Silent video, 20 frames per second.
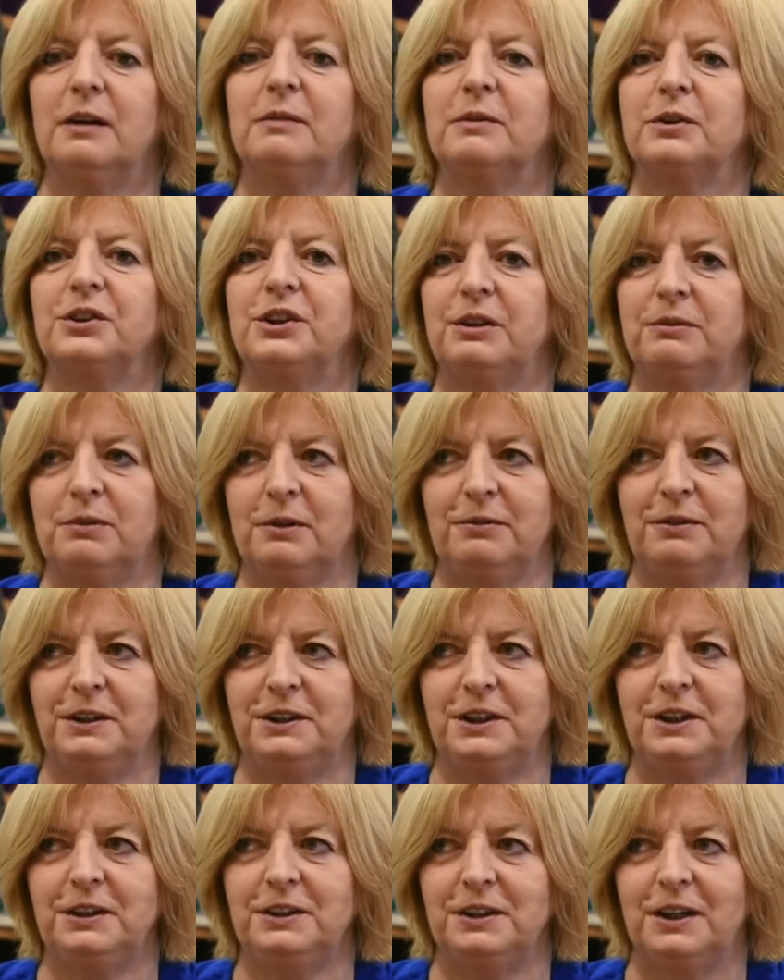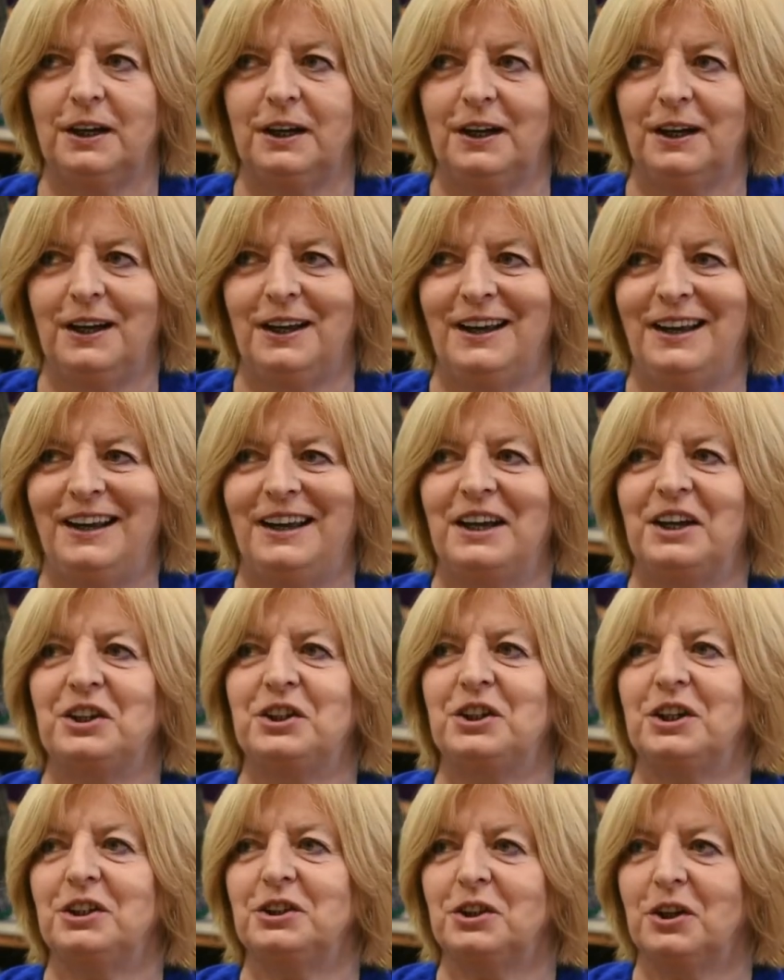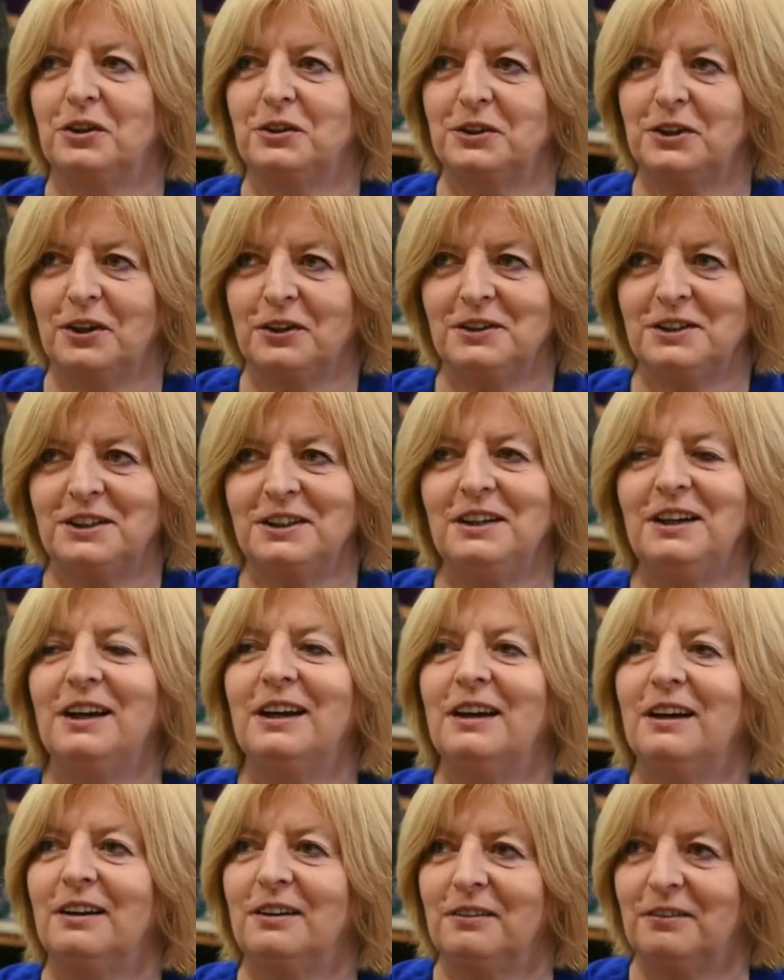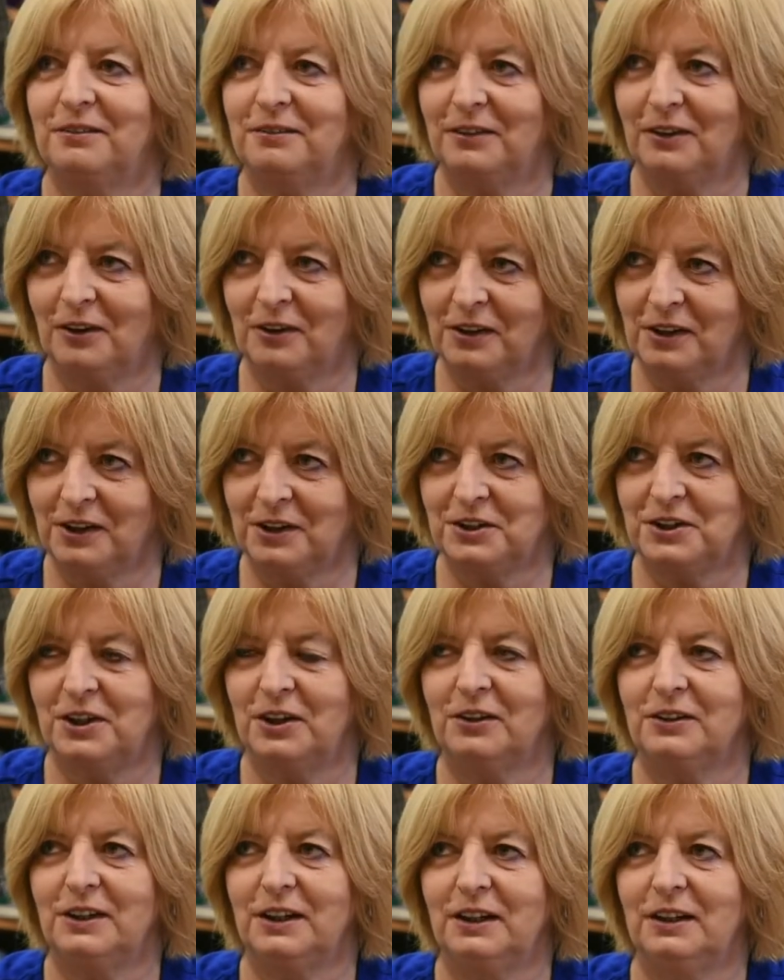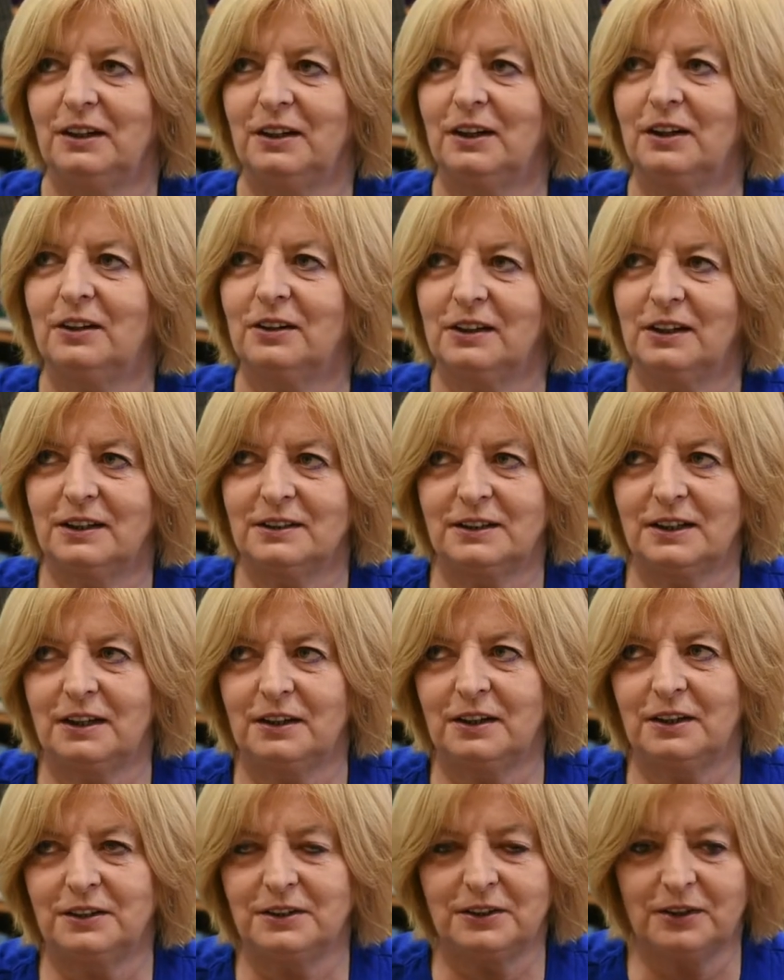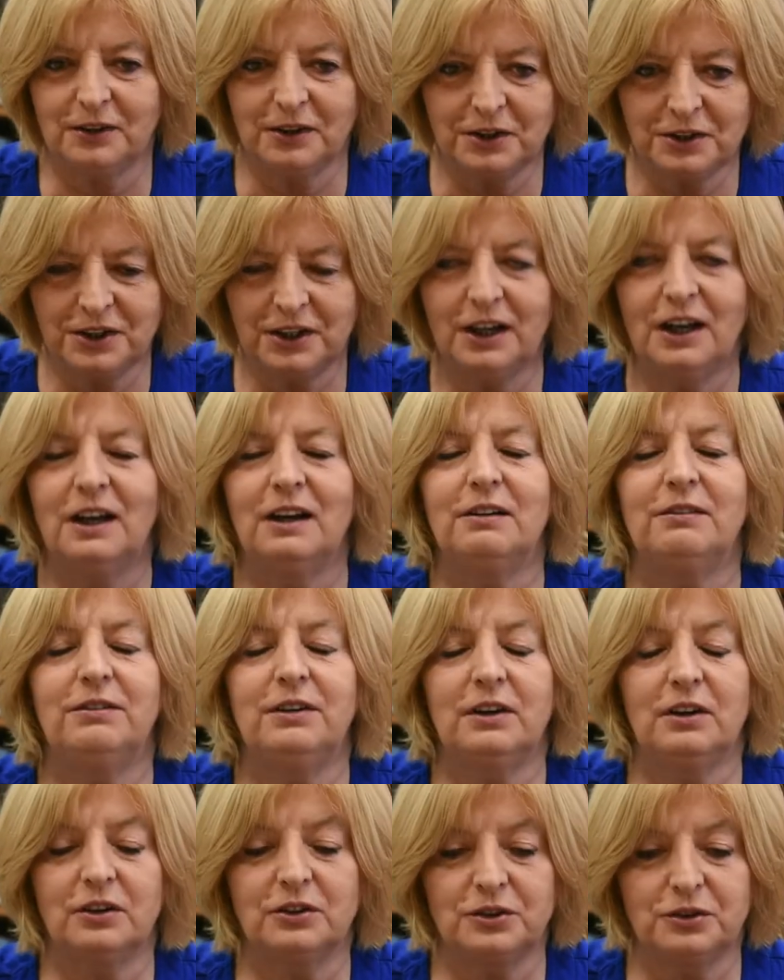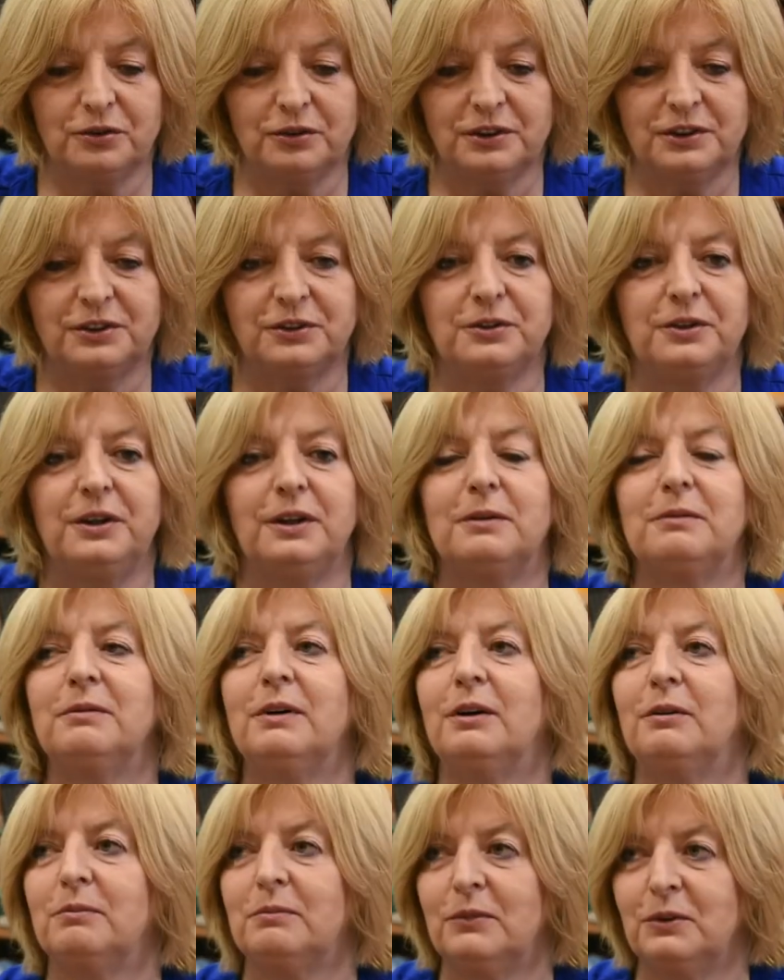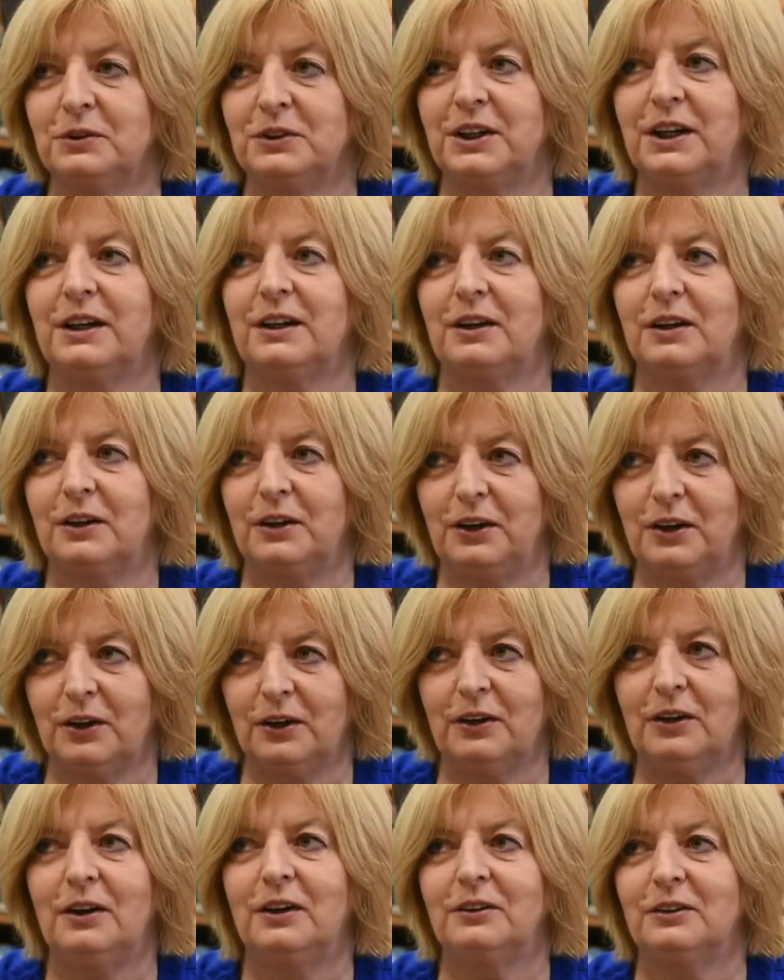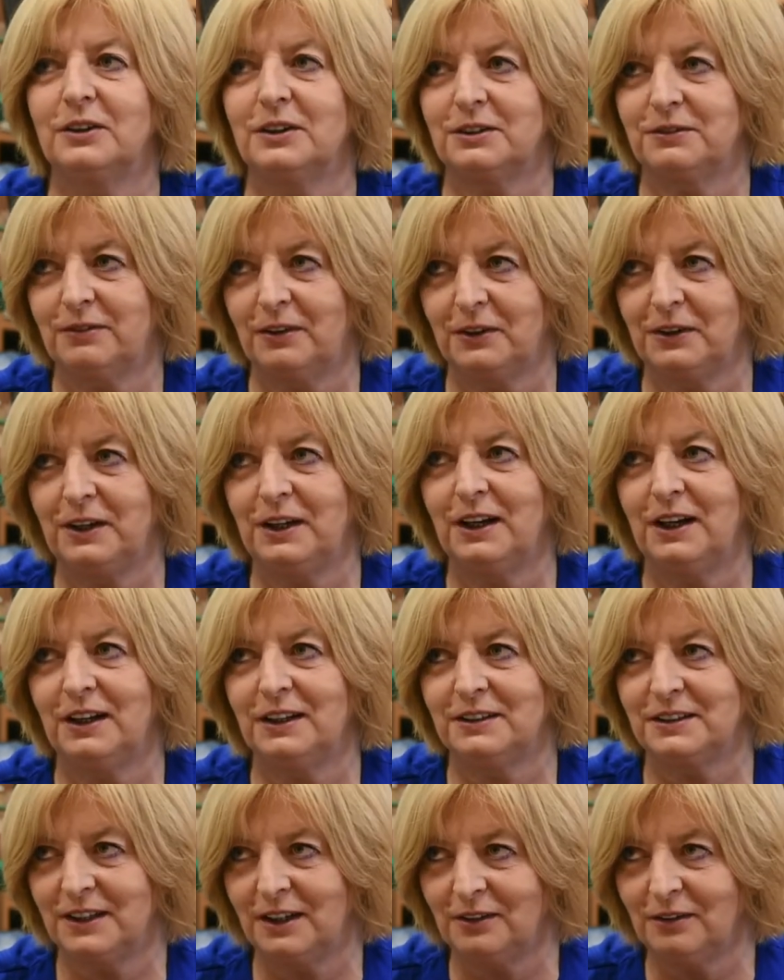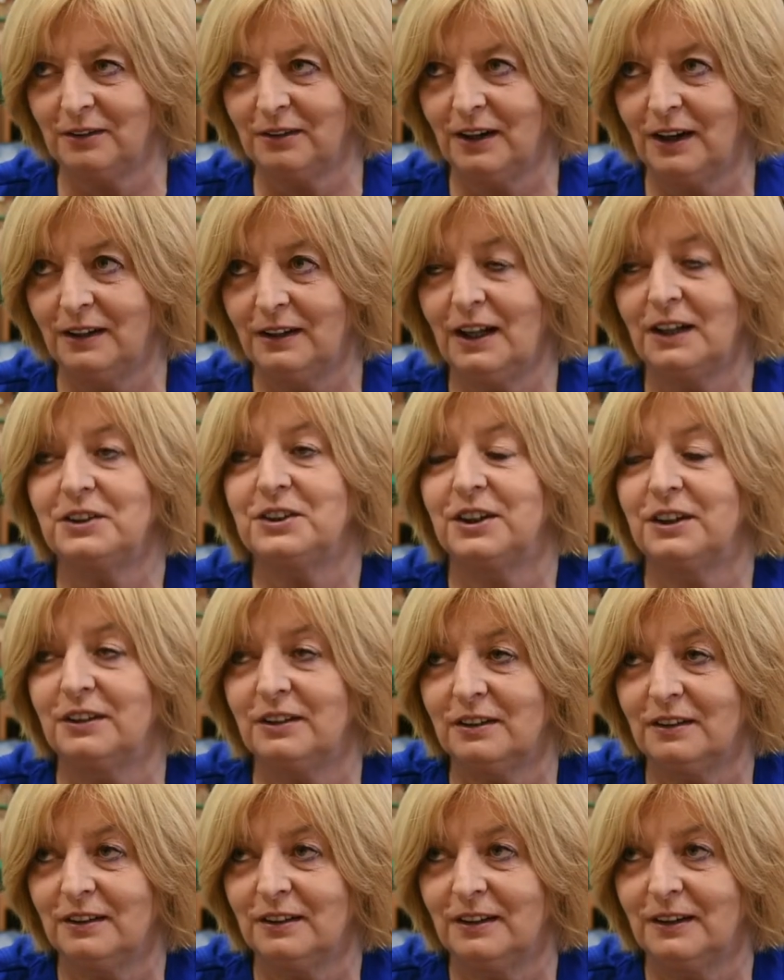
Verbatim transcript: Można powiedzieć, że rządzący w określonych okresach historycznych wykorzystują muzę Clio do swoich celów. Dlaczego?